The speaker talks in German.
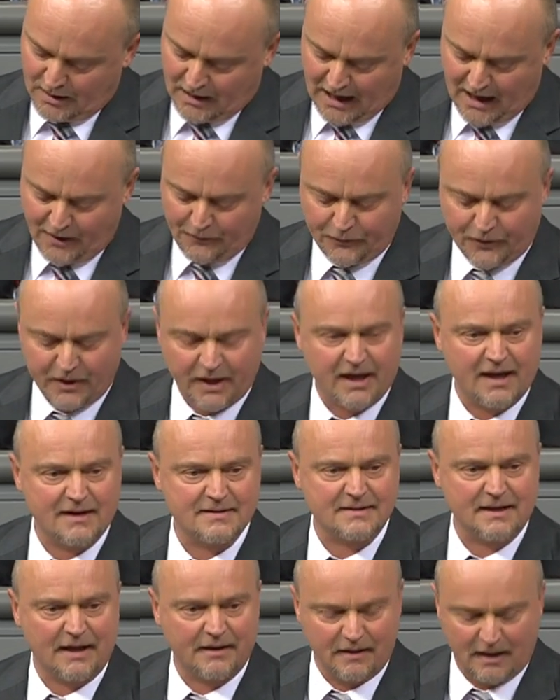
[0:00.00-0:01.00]
Afrika
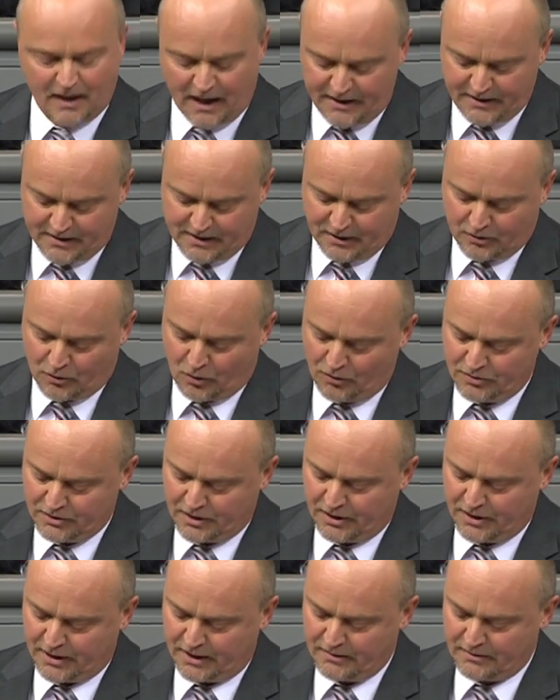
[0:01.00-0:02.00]
ist ein reicher
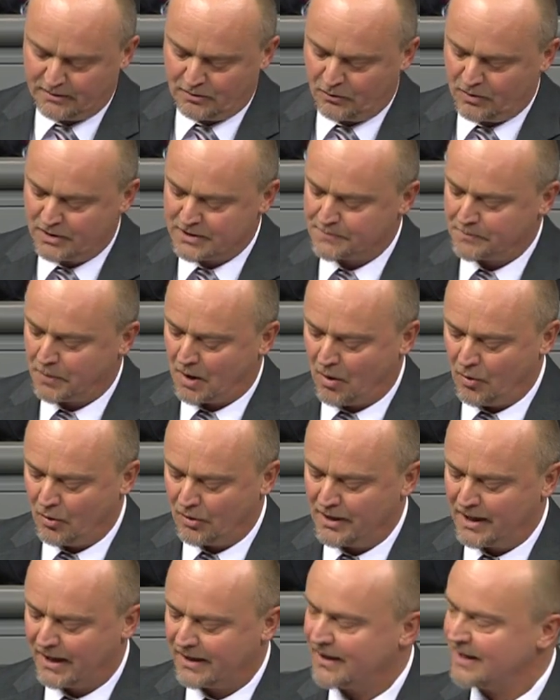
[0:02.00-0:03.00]
Kontinent und es
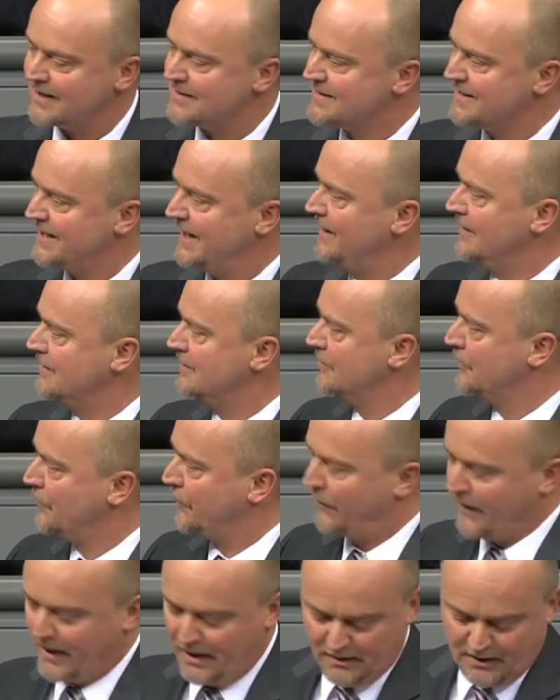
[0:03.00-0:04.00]
braucht nach Jahrzehnten
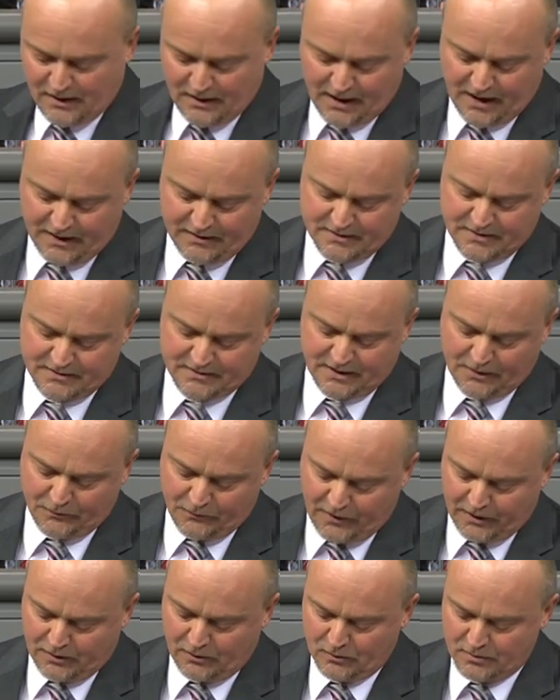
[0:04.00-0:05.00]
fehlgeleiteter
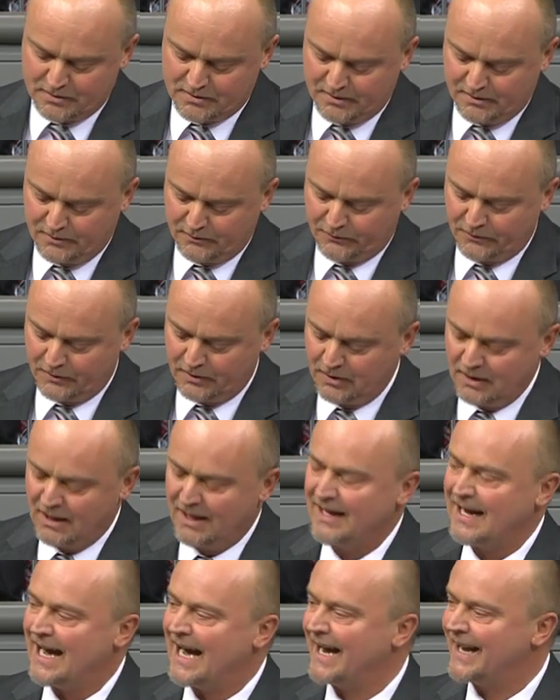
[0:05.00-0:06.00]
Entwicklungshilfe
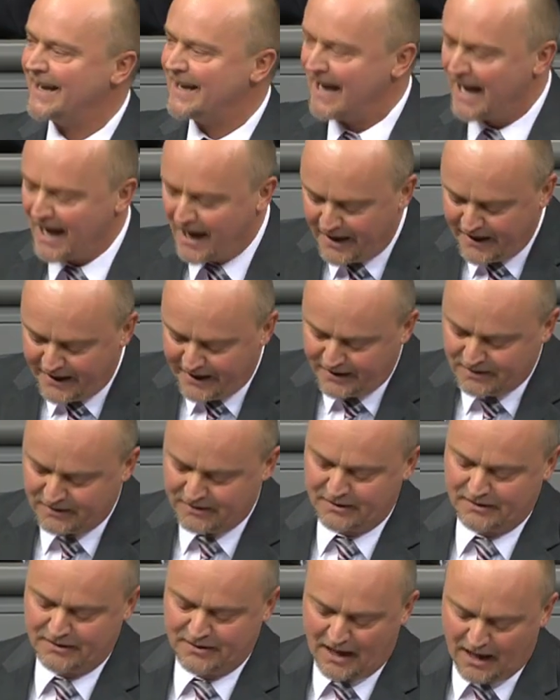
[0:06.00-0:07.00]
einen
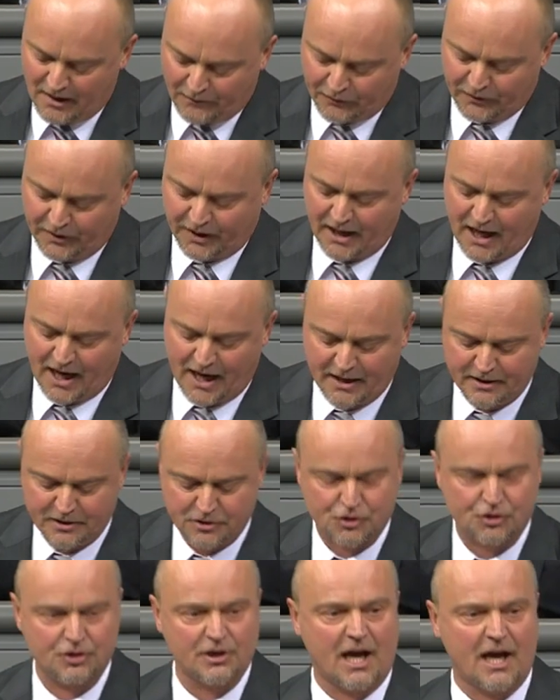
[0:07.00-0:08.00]
eigenen
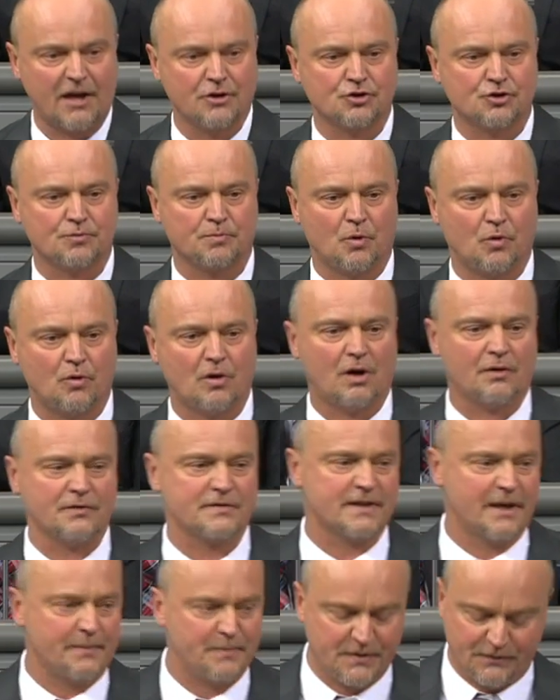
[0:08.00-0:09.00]
afrikanischen Anspruch auf
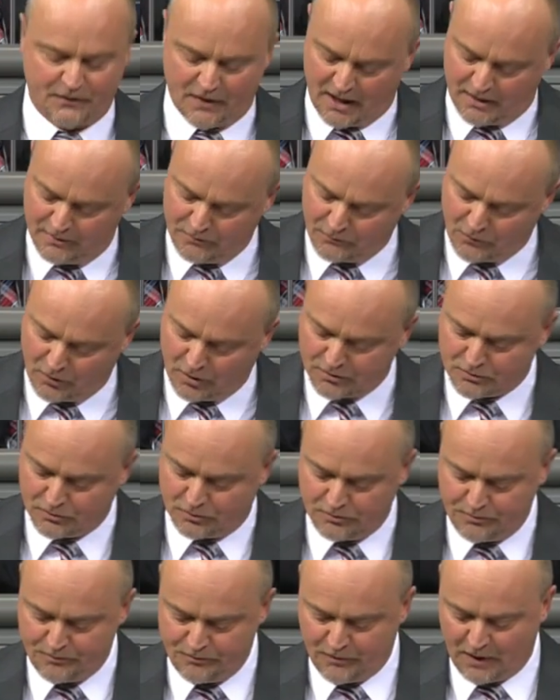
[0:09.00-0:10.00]

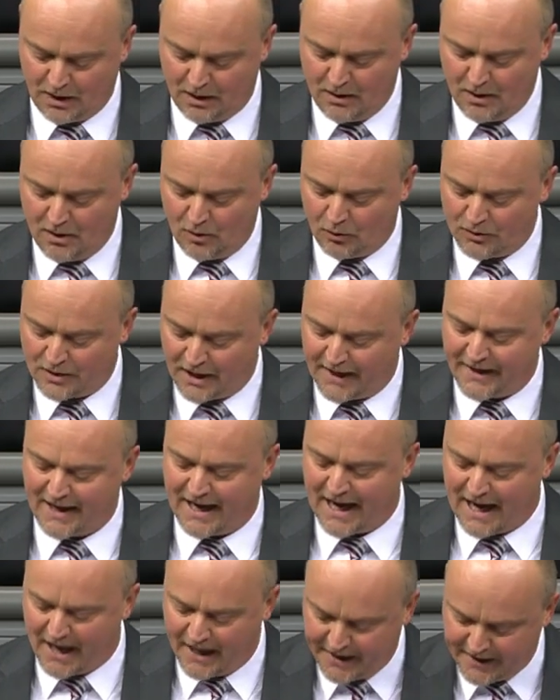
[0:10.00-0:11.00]
Selbstverantwortung und
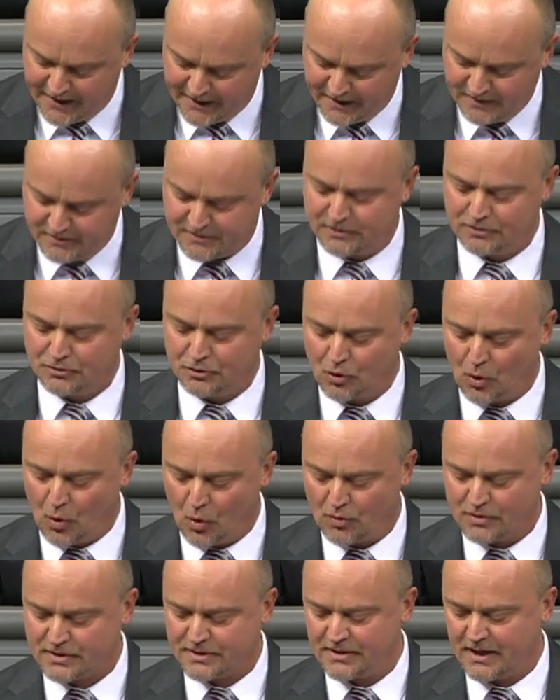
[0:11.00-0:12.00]
einer eigenen
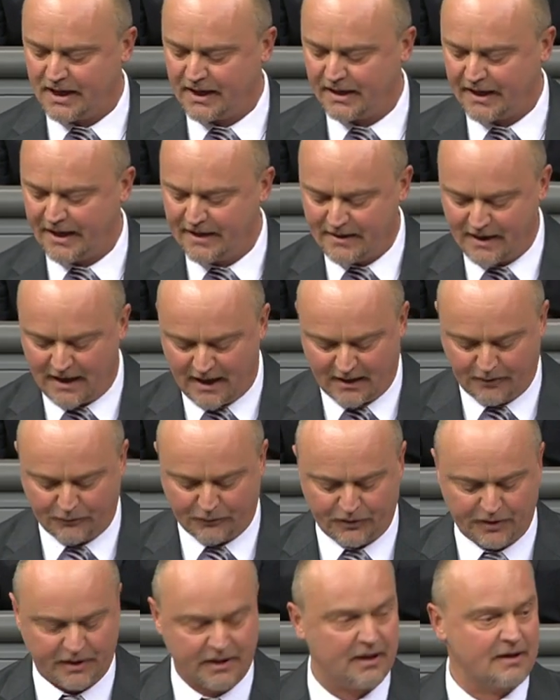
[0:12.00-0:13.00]
großen Agenda
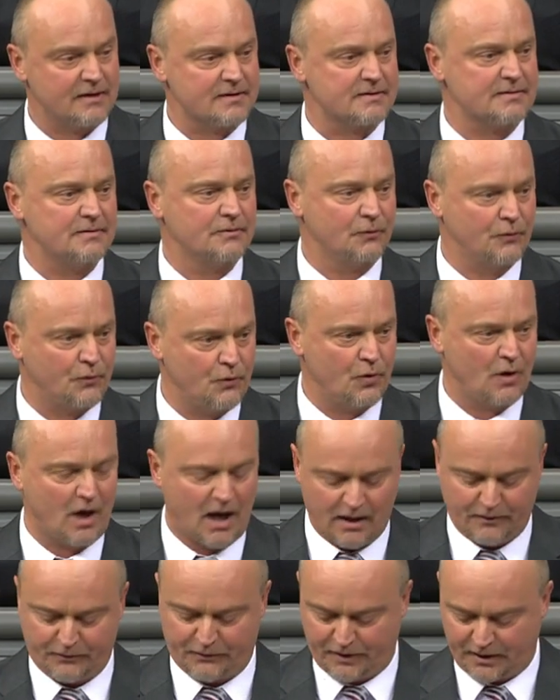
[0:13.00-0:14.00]
Afrikas für
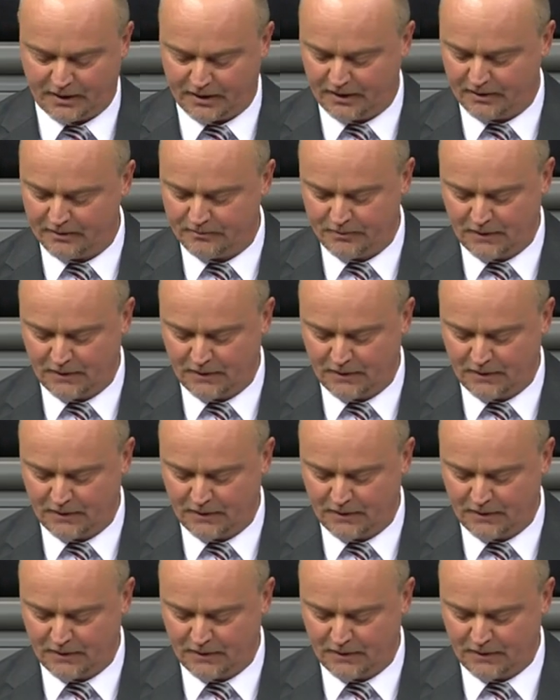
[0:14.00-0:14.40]
Afrika.